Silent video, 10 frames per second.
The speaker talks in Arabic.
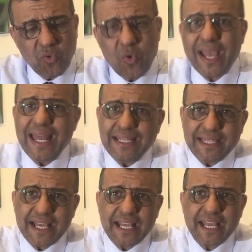
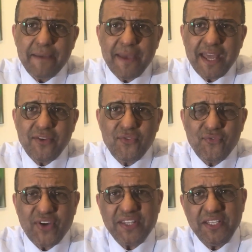وخالتك كمان
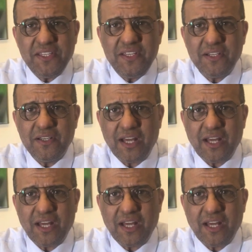فردتي